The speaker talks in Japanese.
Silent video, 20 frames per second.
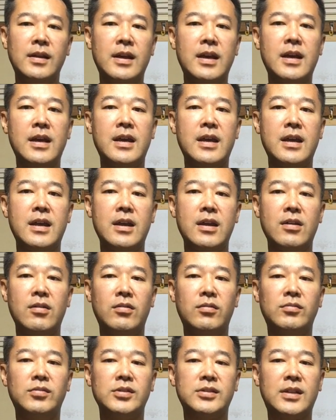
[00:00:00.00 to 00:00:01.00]
え
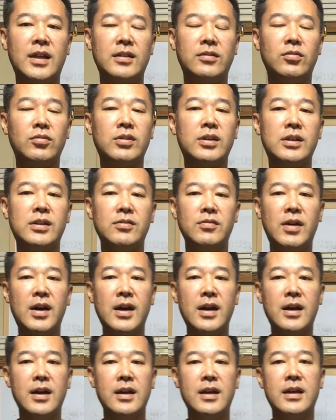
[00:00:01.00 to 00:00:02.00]
思った時
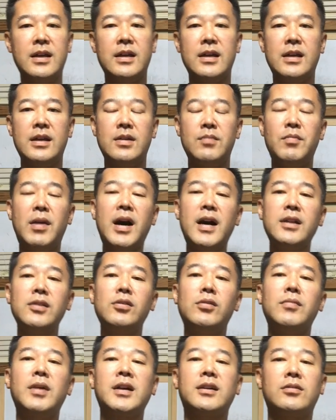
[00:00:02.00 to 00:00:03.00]
は、え周り
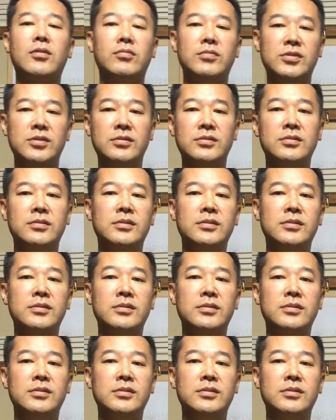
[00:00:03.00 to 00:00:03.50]
を巻き込む